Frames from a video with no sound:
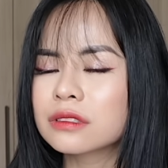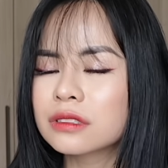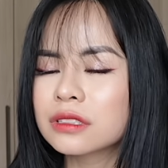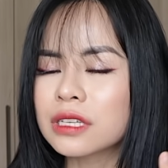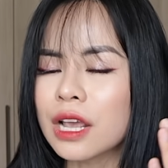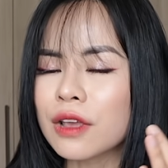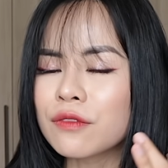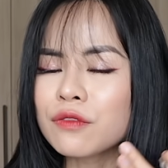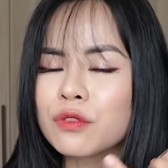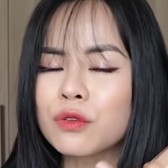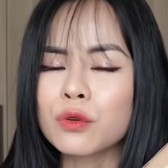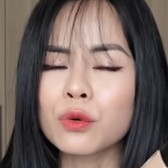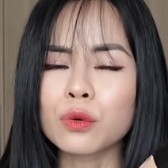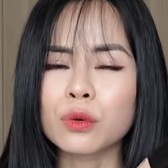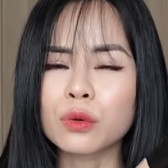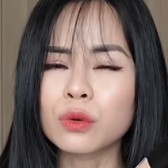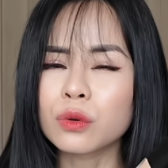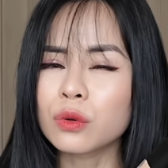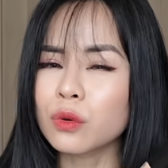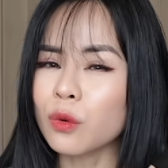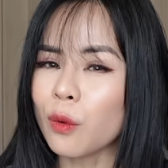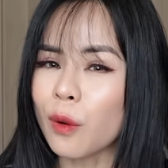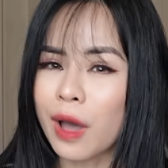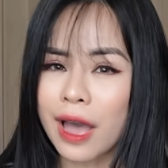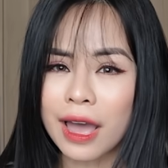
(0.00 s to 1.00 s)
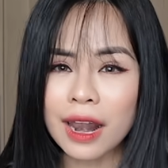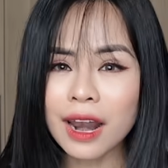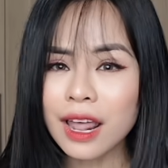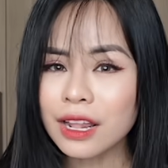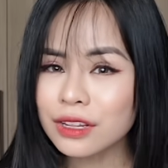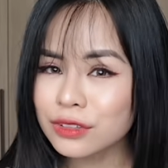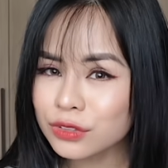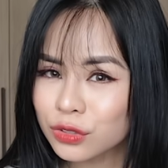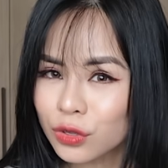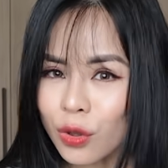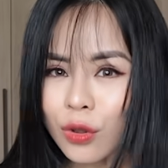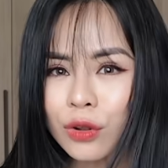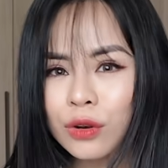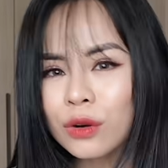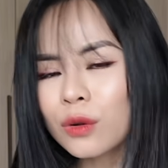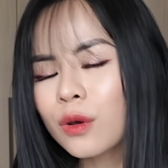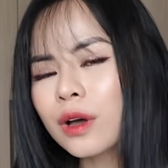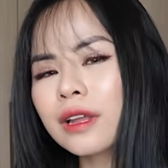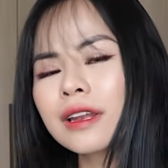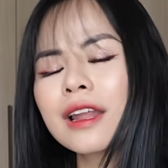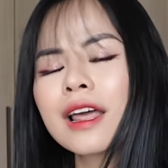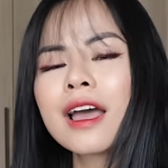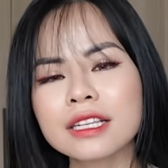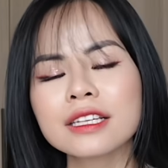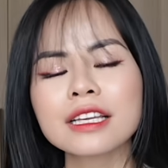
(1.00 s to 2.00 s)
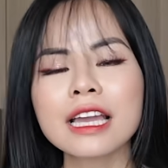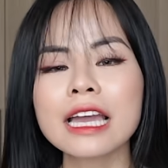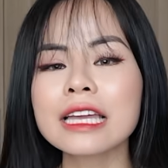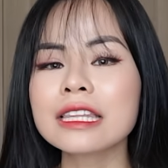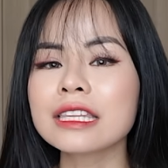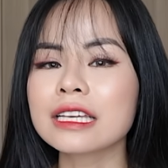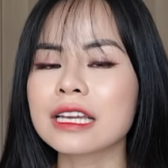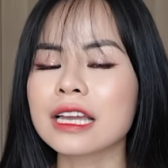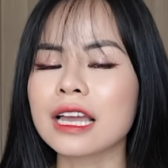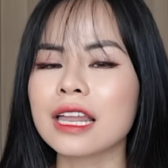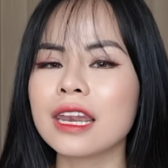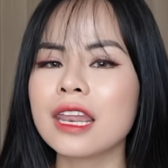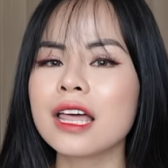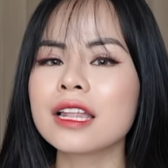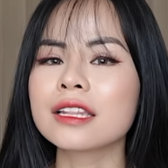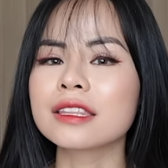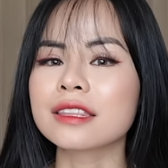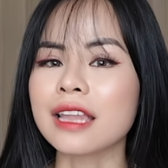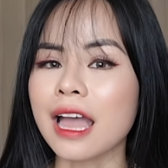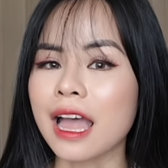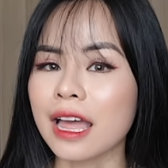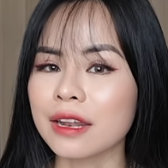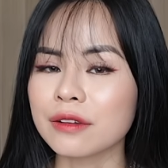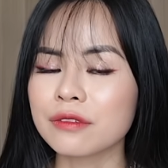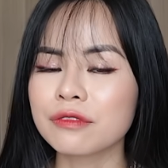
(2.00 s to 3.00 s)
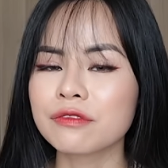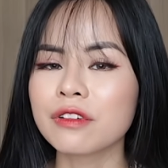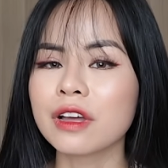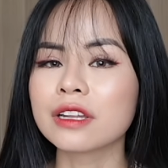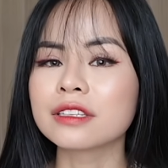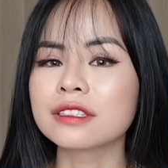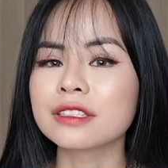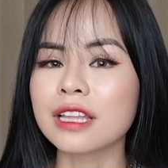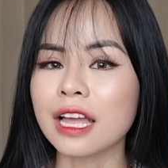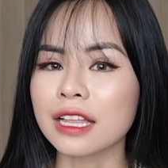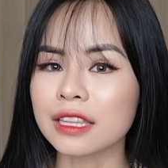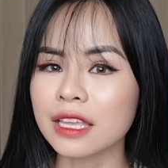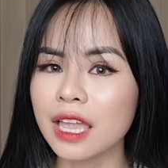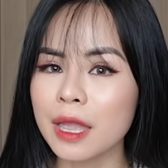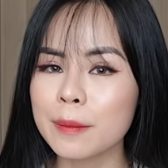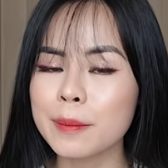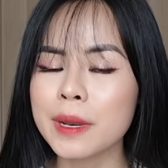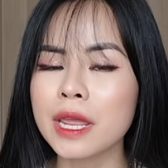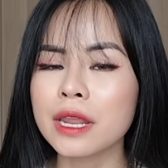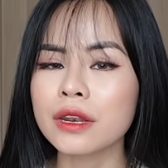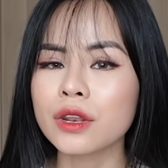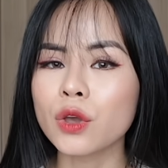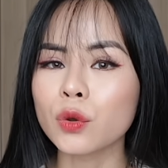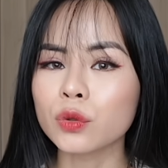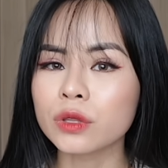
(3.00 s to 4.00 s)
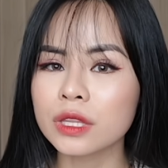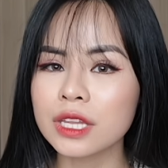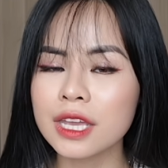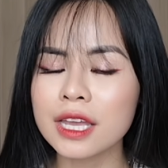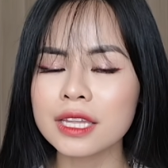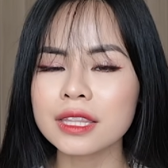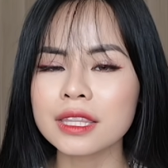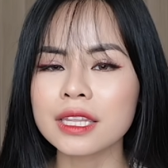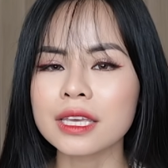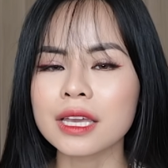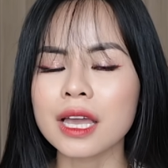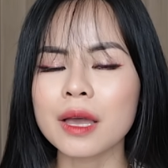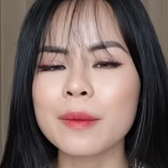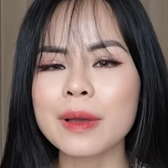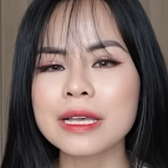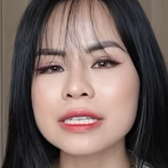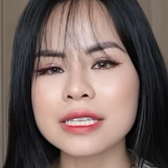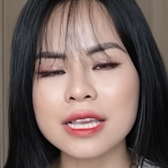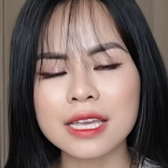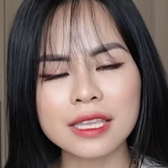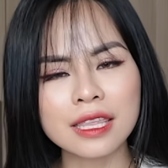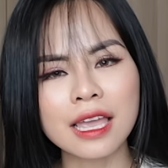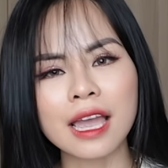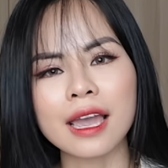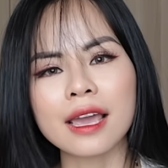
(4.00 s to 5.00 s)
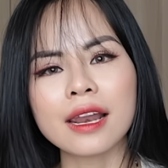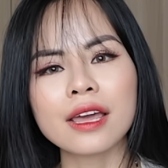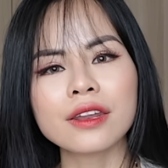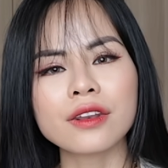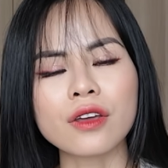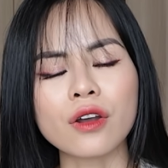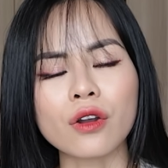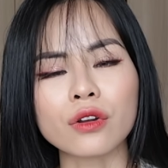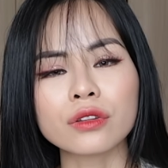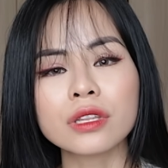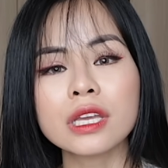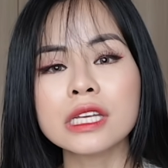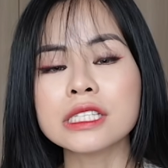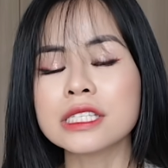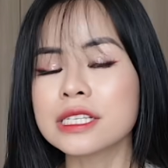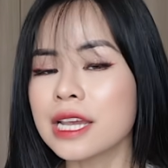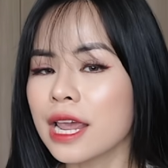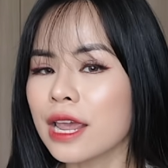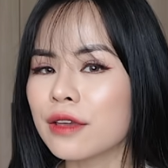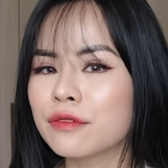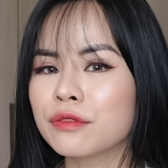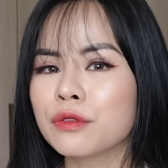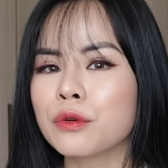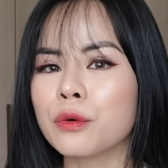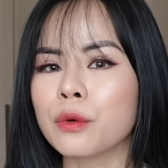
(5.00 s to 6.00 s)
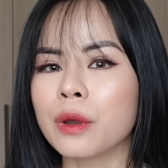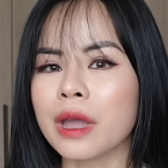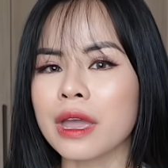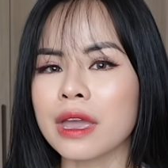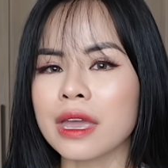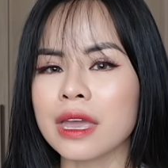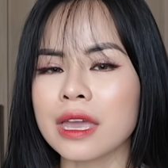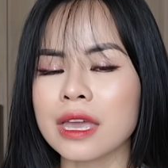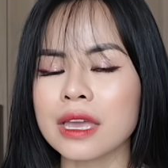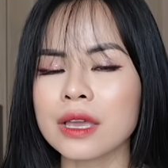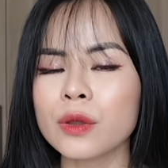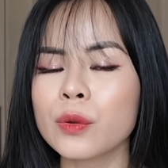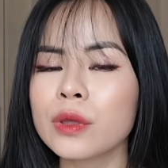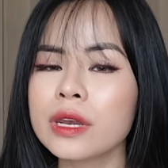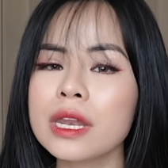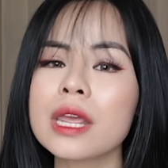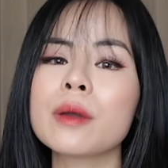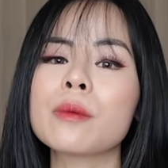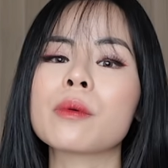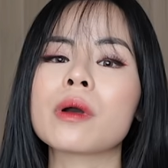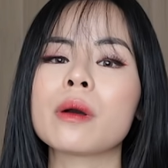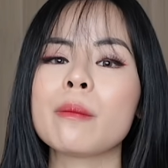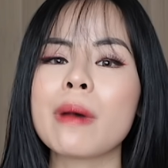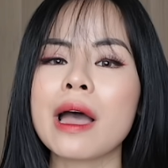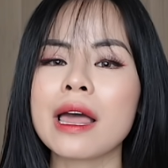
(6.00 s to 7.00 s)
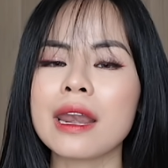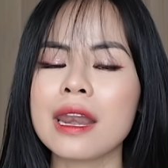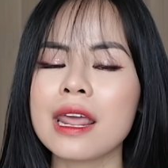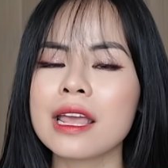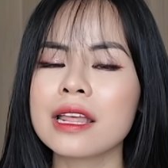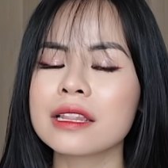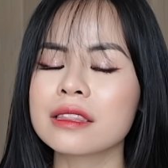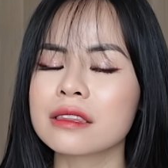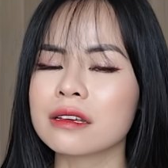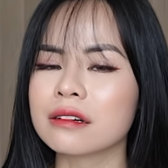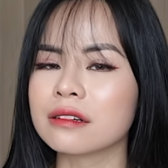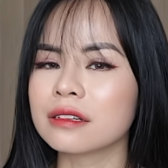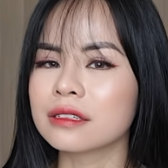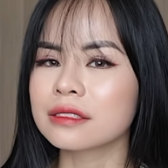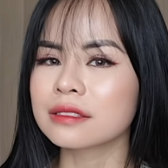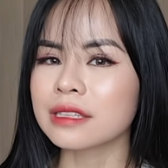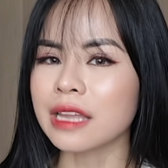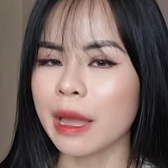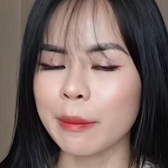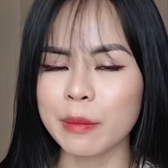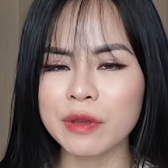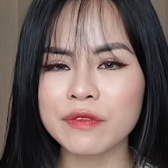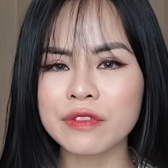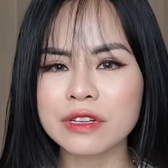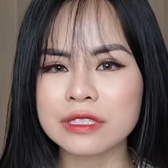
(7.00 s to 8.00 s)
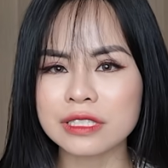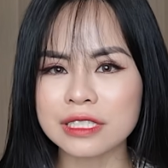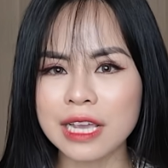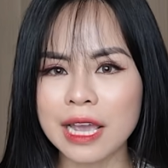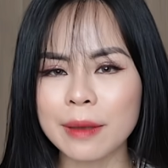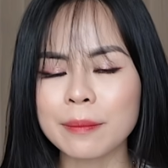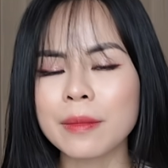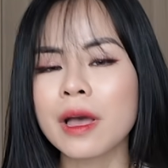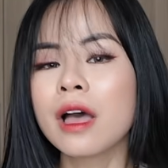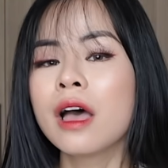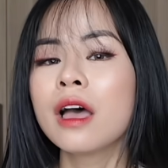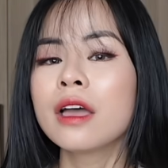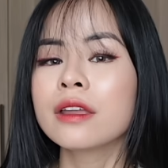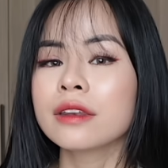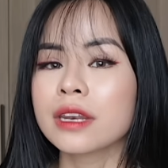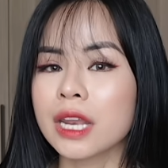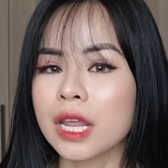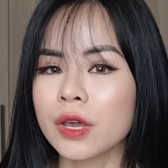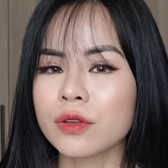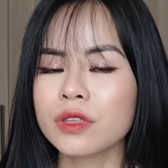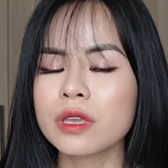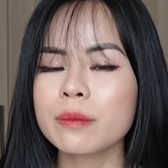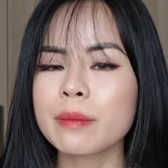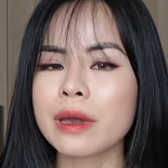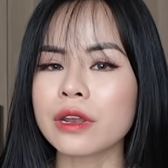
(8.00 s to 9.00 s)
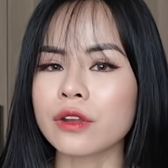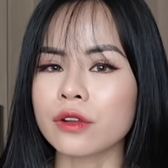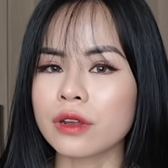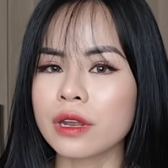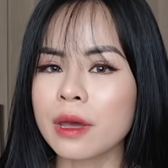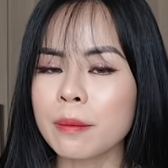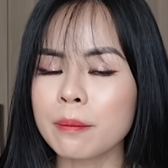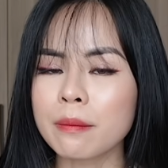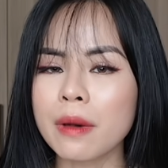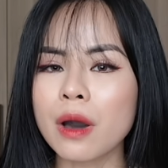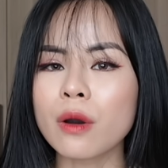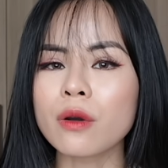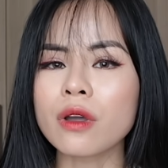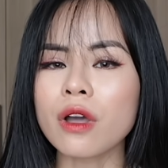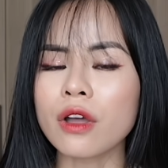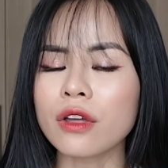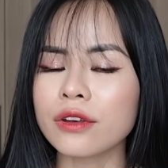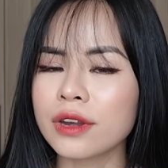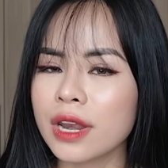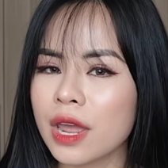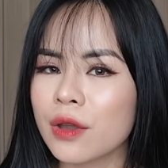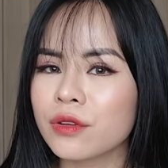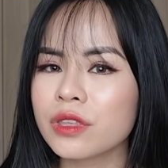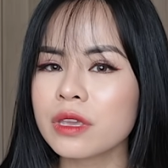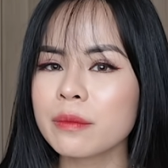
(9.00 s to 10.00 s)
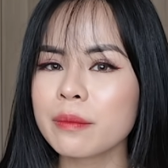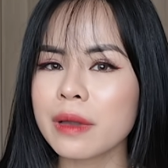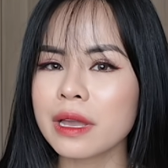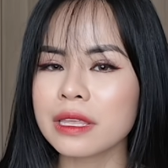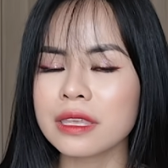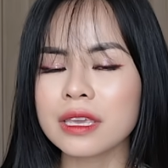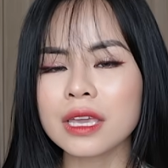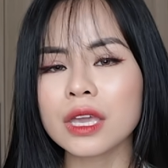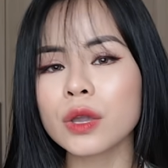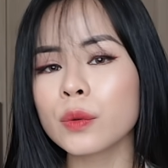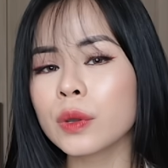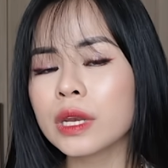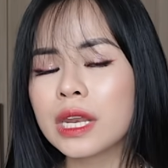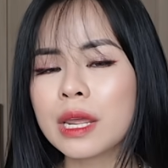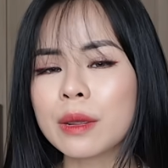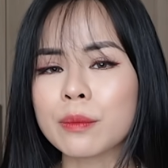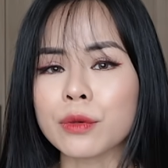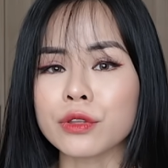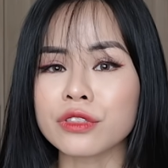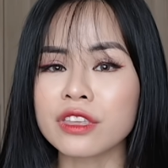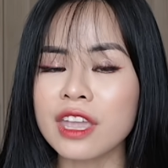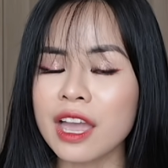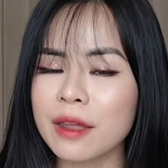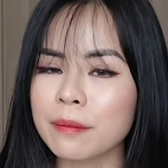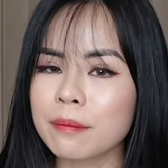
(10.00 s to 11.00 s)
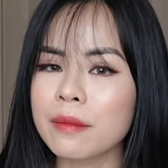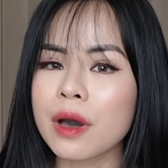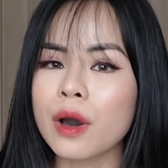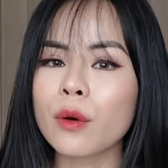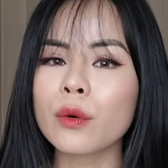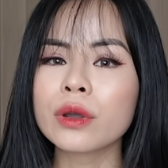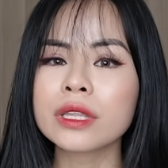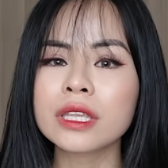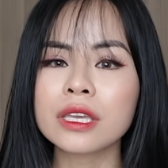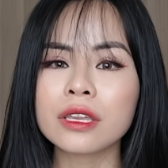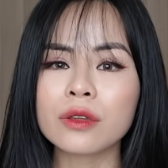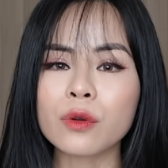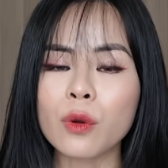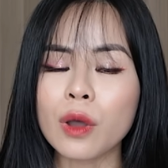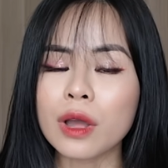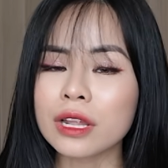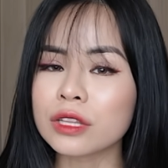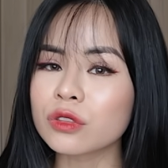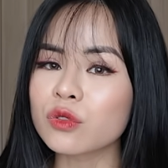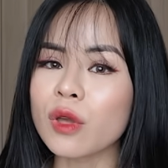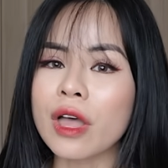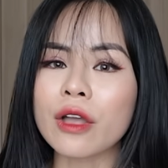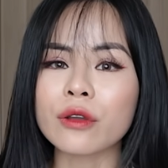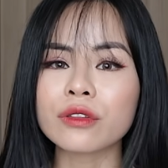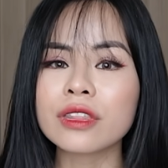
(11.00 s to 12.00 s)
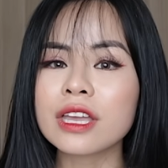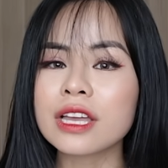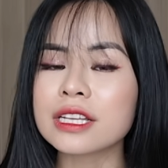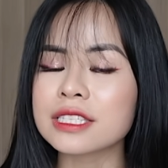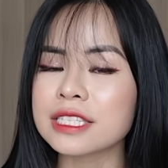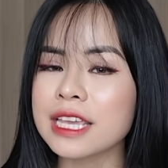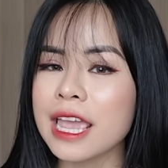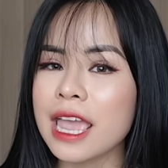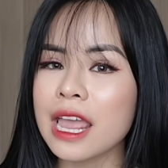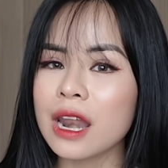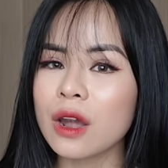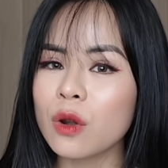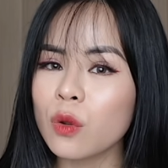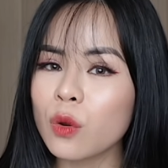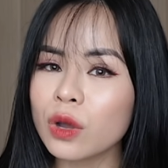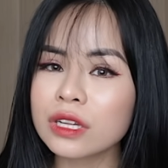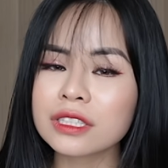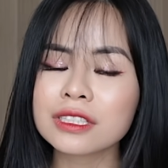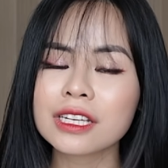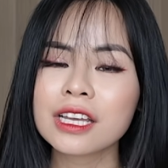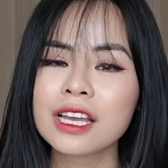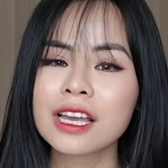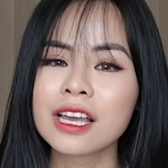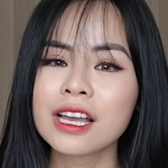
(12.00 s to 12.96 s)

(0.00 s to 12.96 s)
che phủ quá là tốt luôn ngay từ cái lần tán phấn tán kem nền đầu tiên thì các bạn sẽ thấy là nó có thể che phủ cái khuyết điểm của bạn lên tới 80% nếu như mà nó đậm màu còn nếu như mà những cái khuyết điểm nó nhạt màu ấy thì hoàn toàn có thể che luôn